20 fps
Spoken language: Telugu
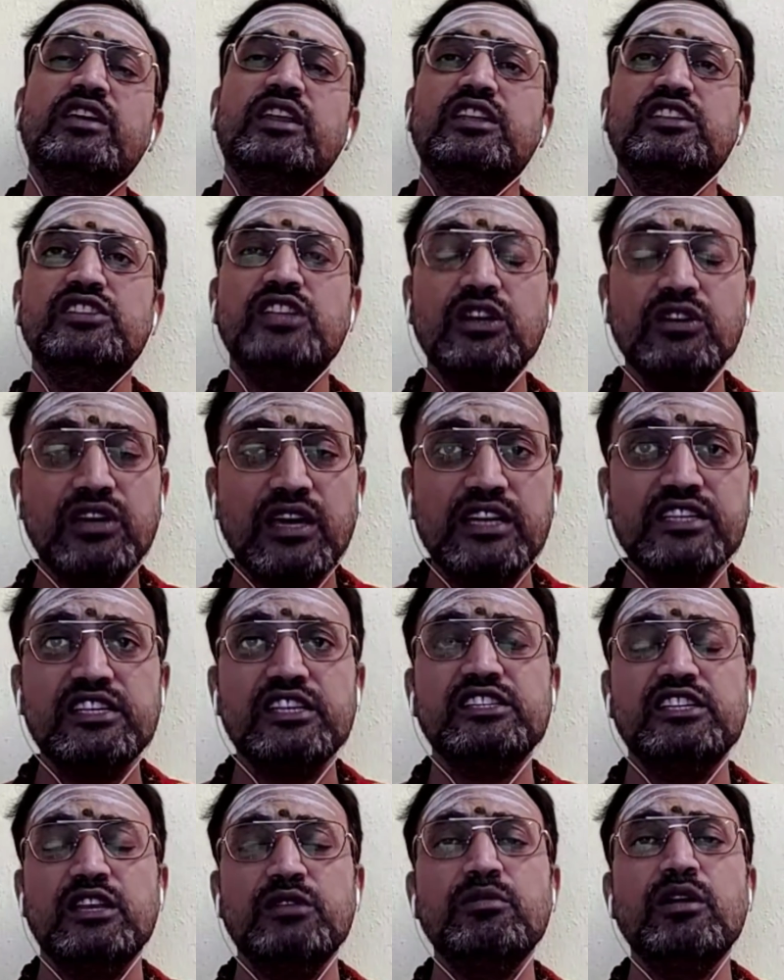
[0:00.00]
వీరిద్దరు
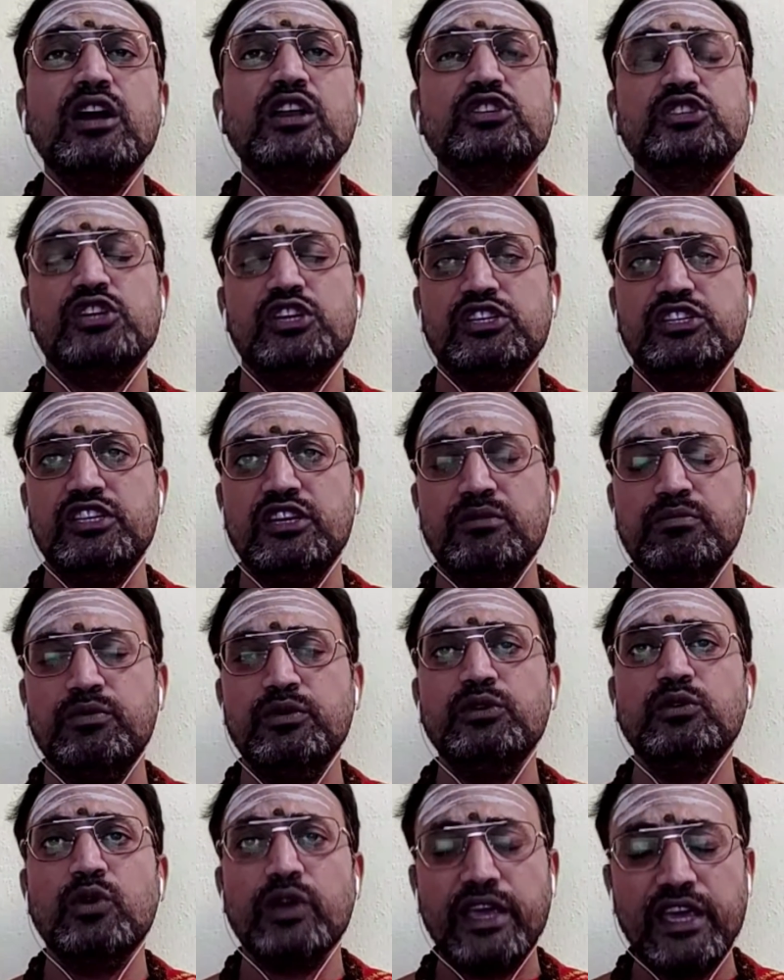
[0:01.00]
కలిసి సినిమాలు
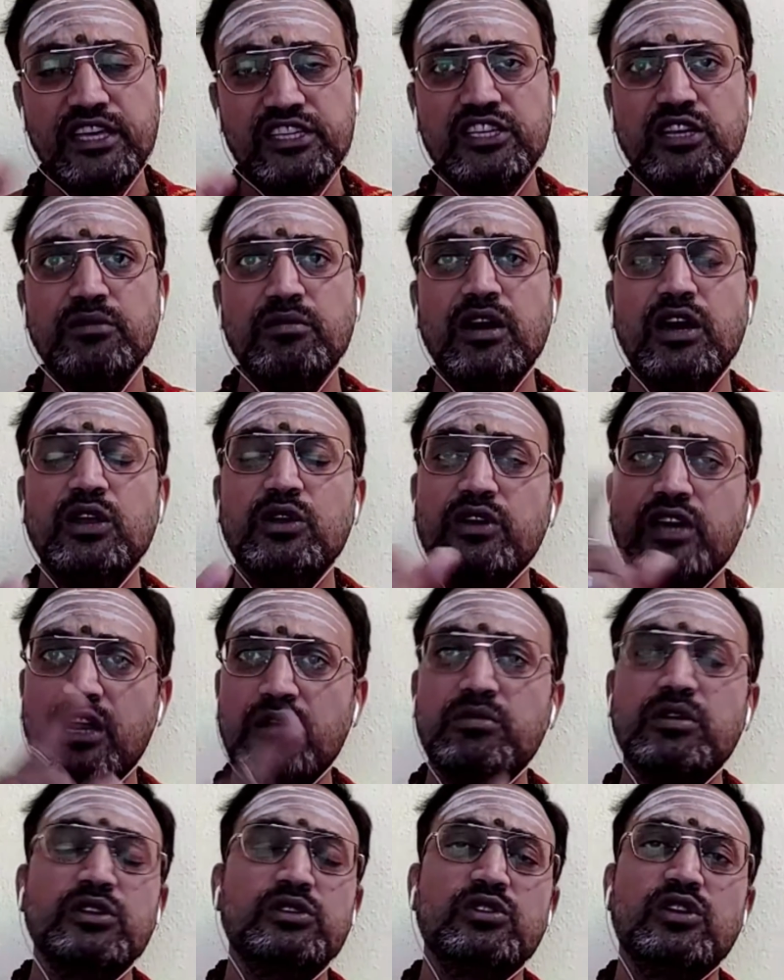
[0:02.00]
చేసినప్పుడు ఒకే సినిమాలో
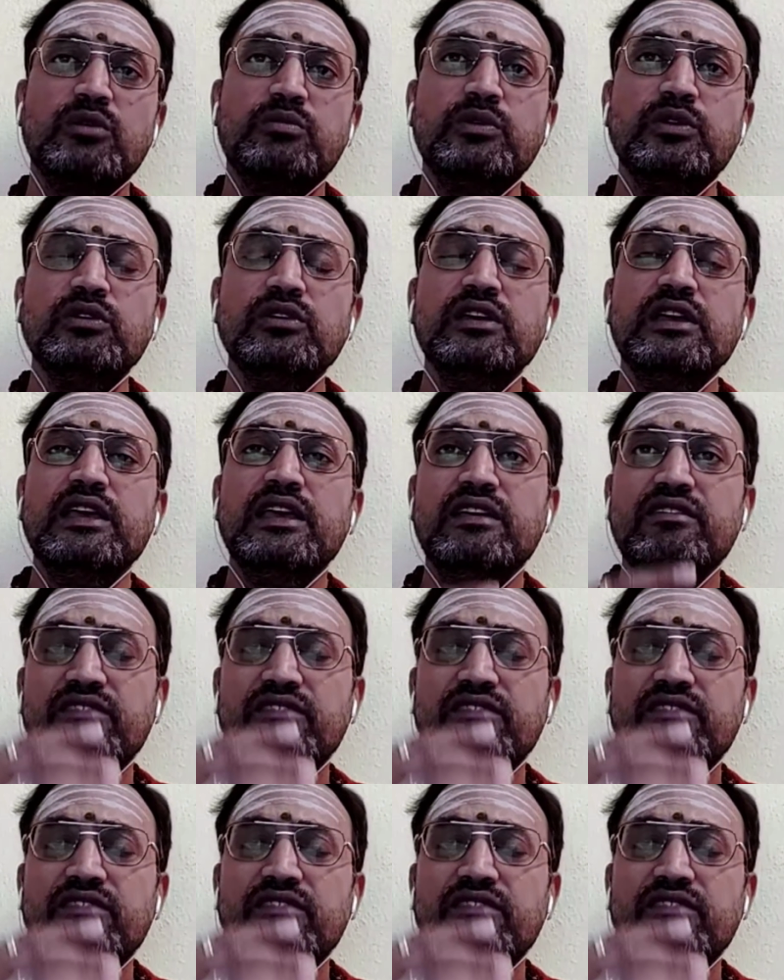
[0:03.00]
కనబడుతున్నప్పుడు